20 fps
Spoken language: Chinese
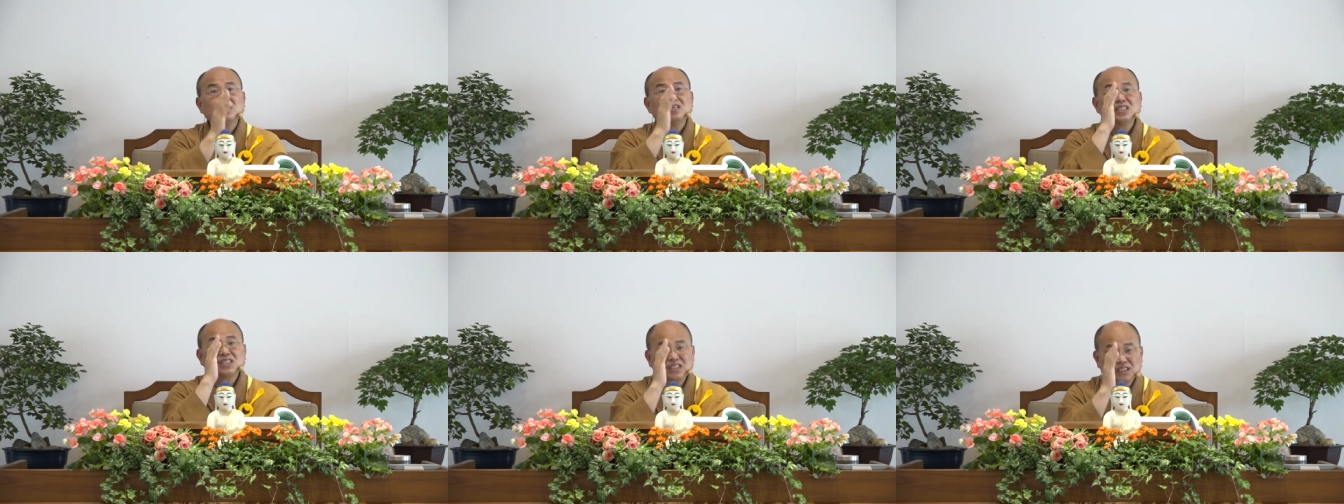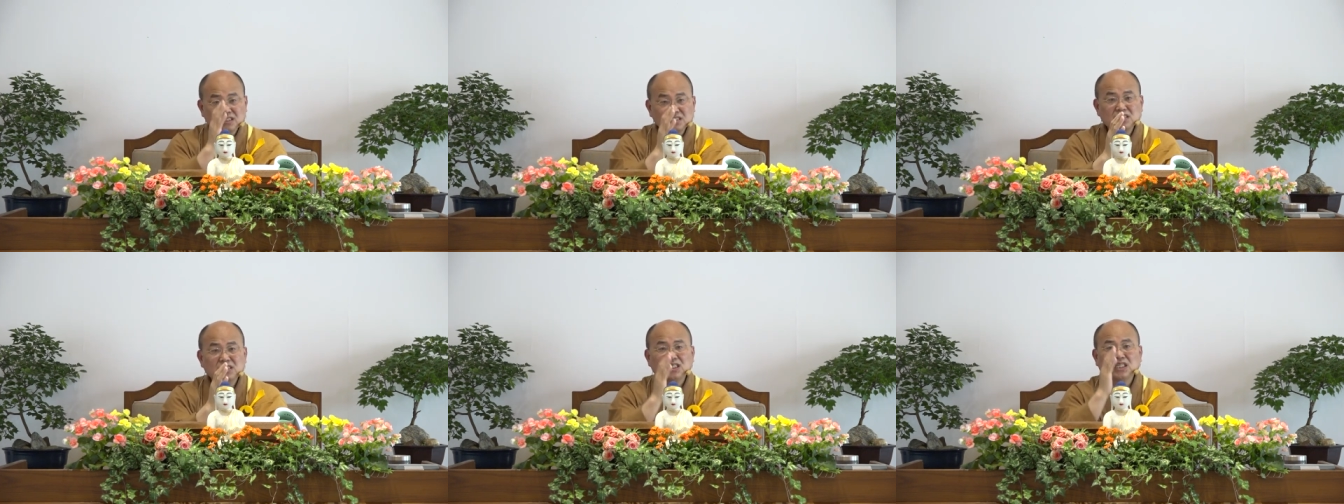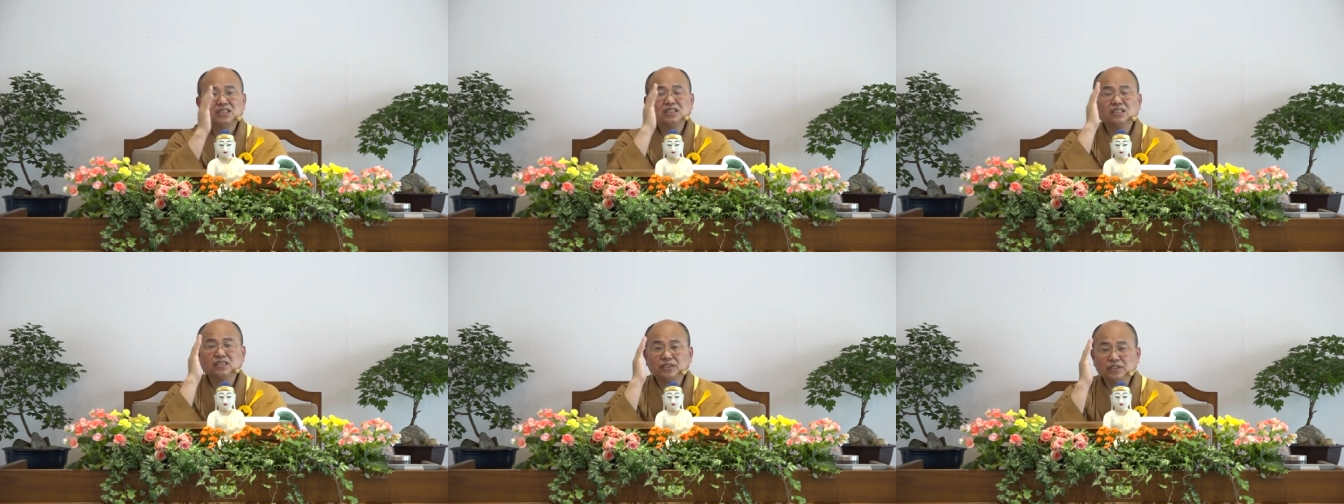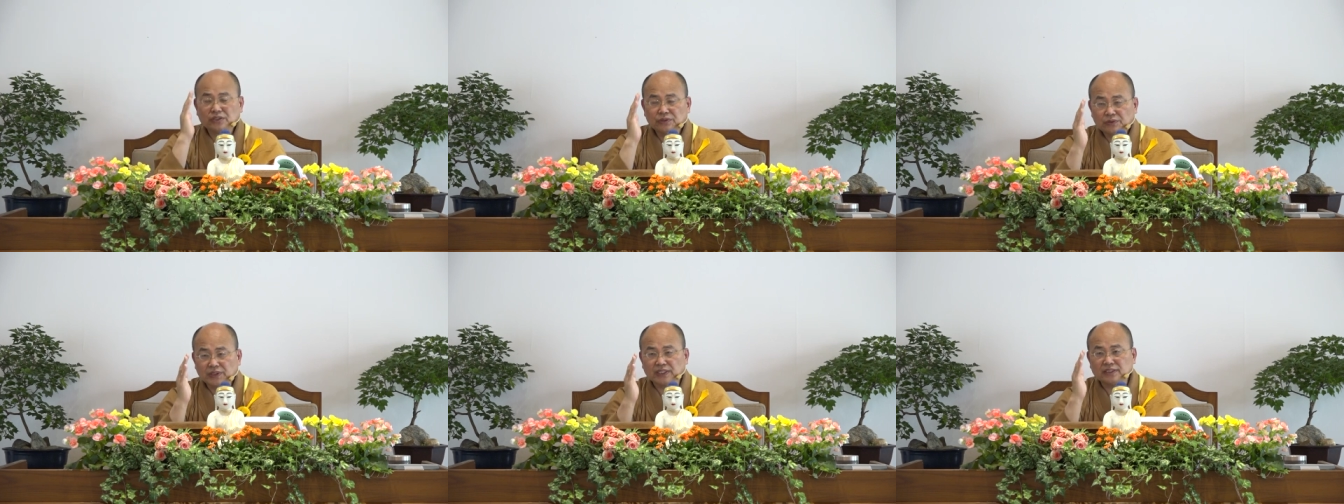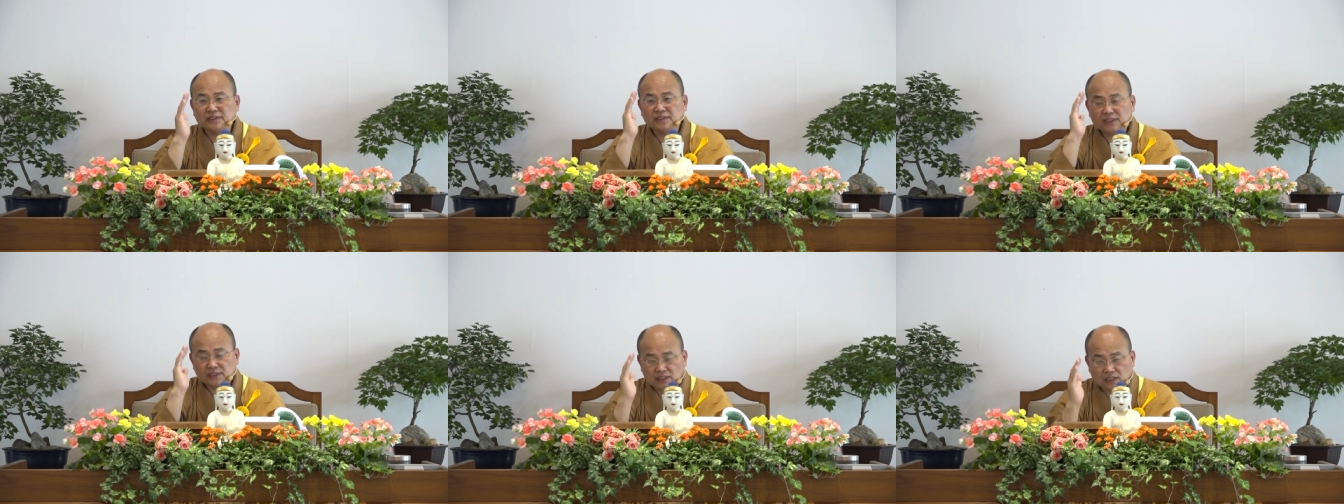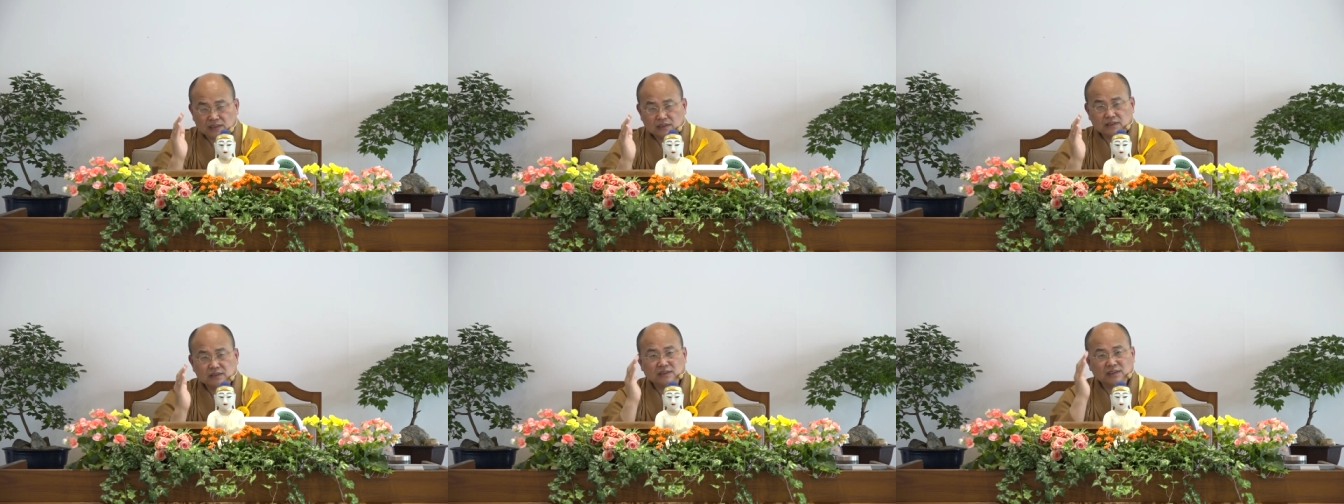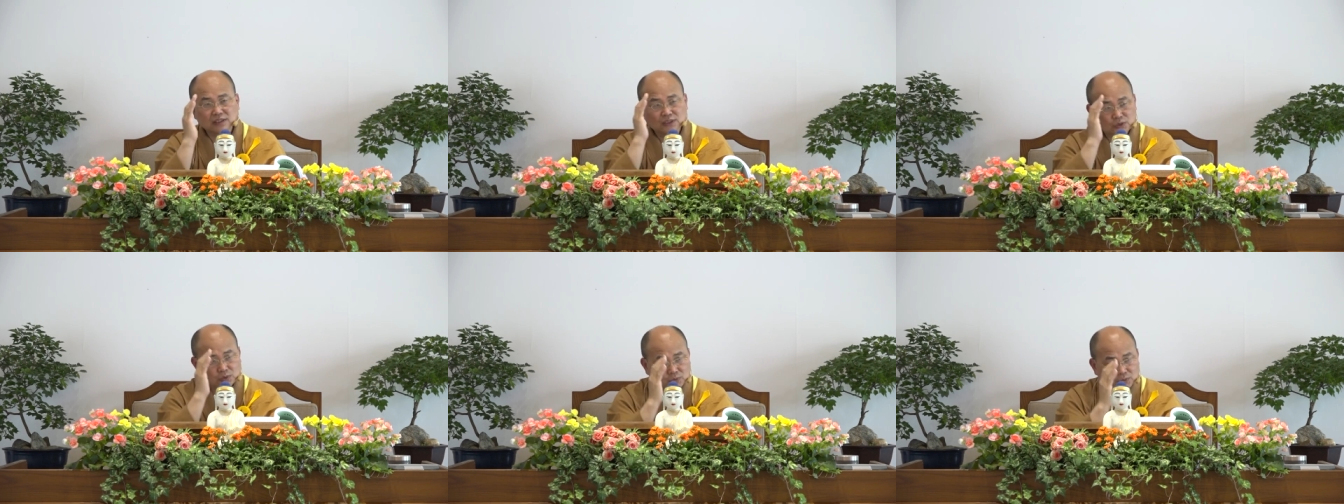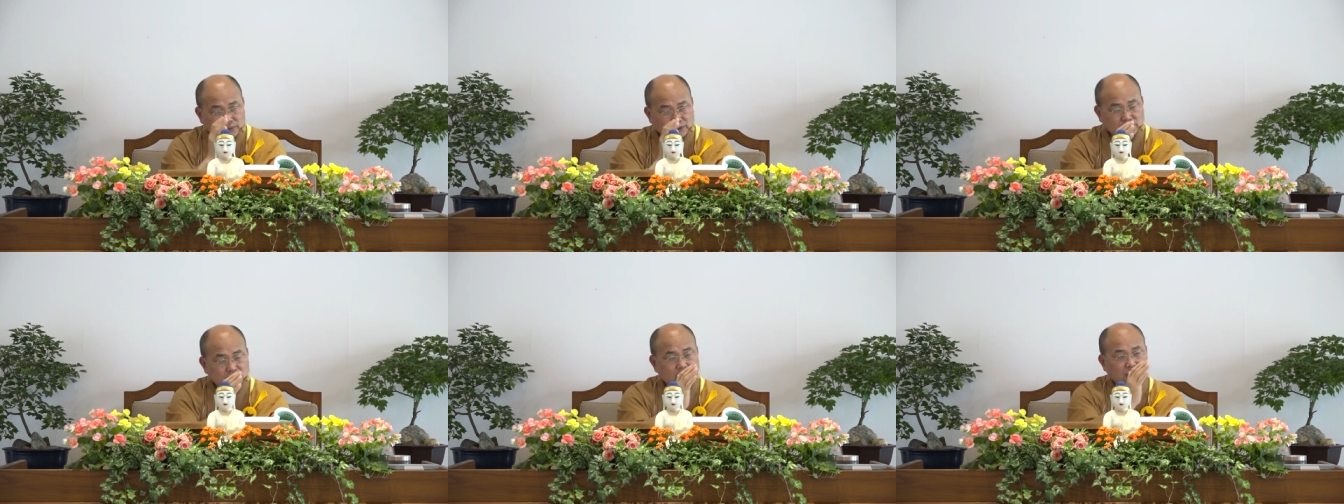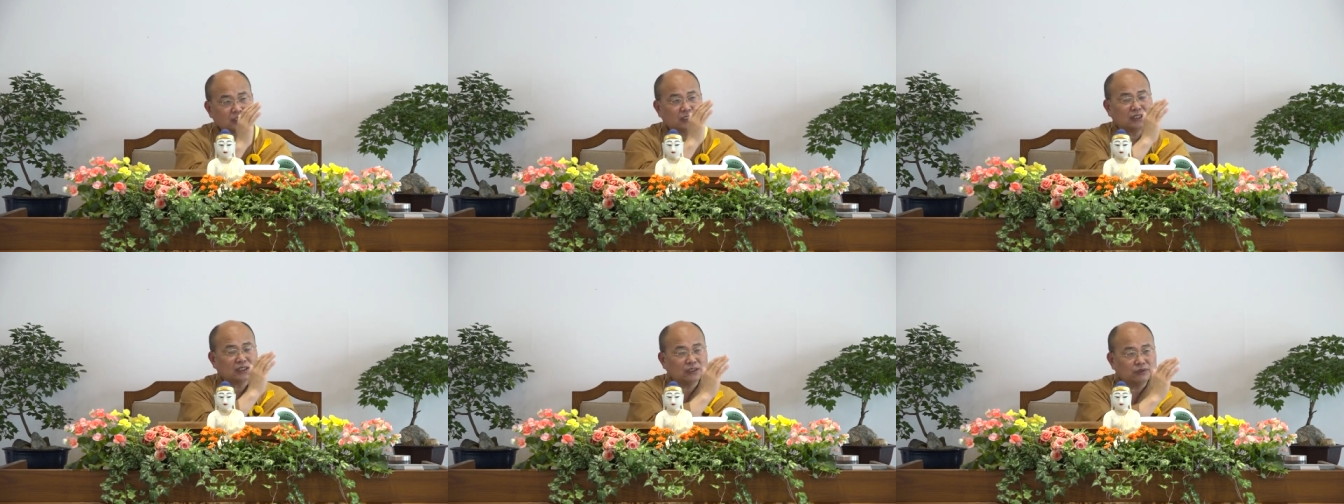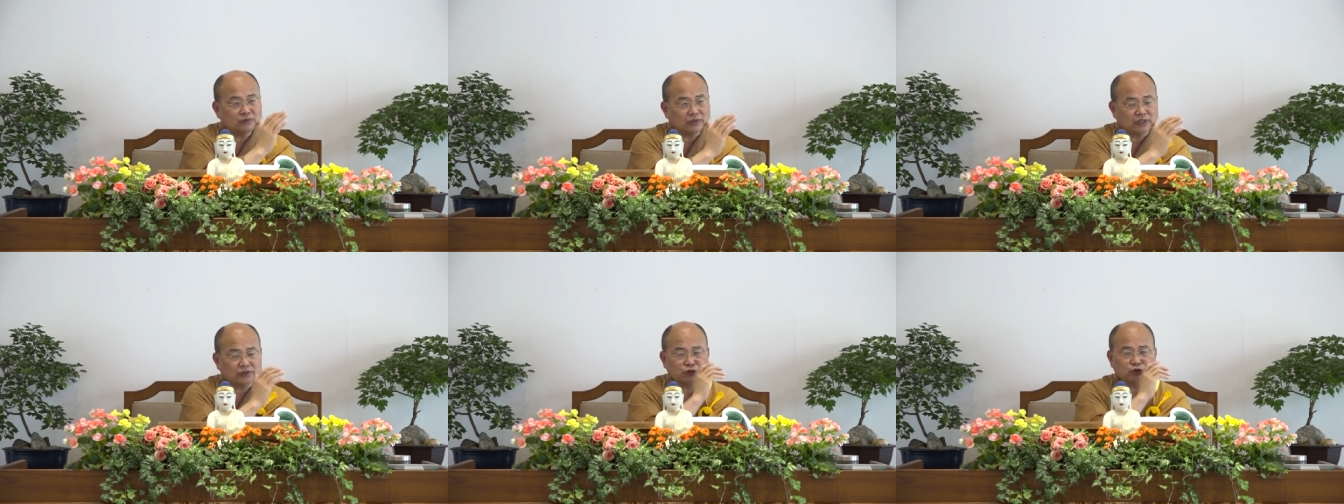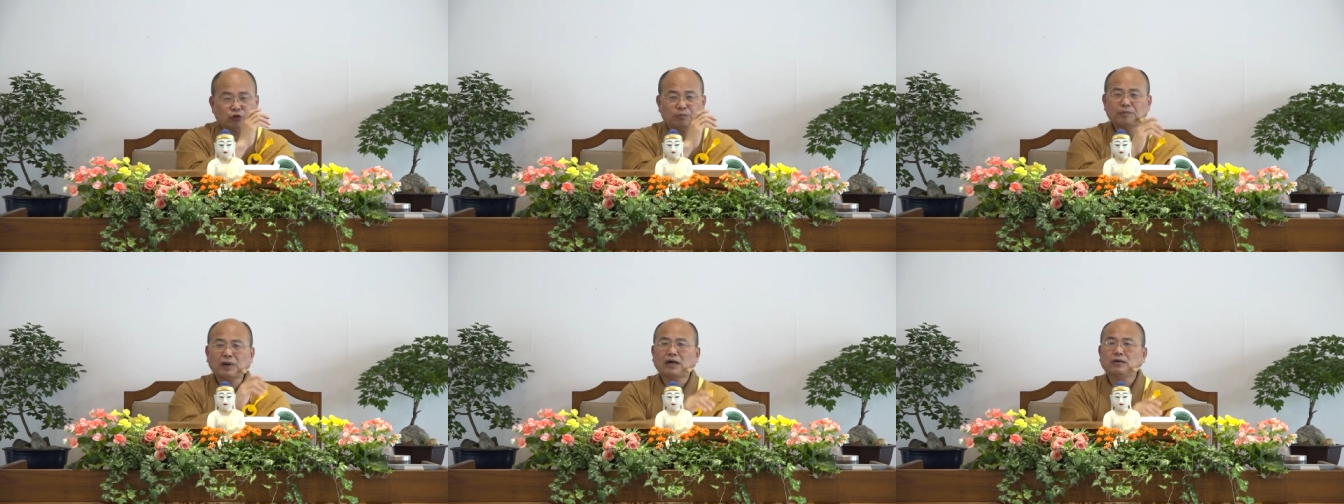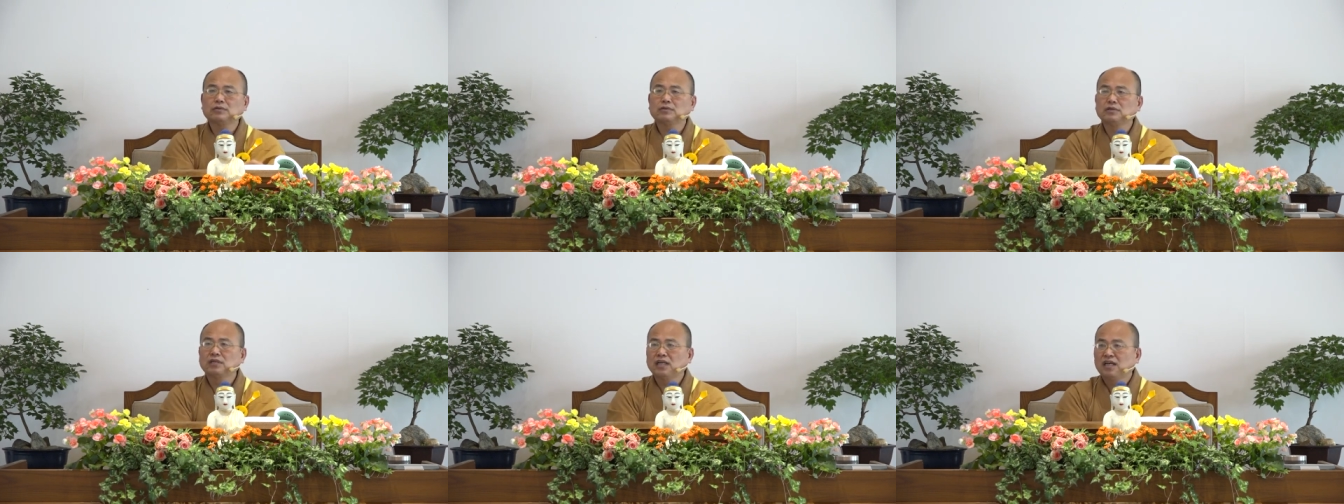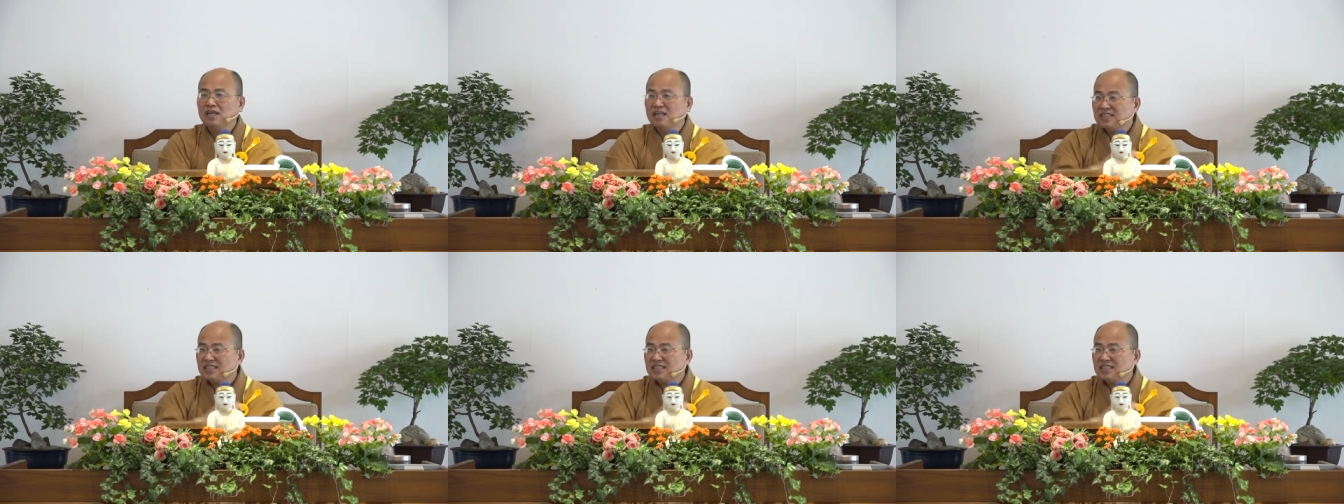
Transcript: 世间的因缘生，你出世间的因缘就保。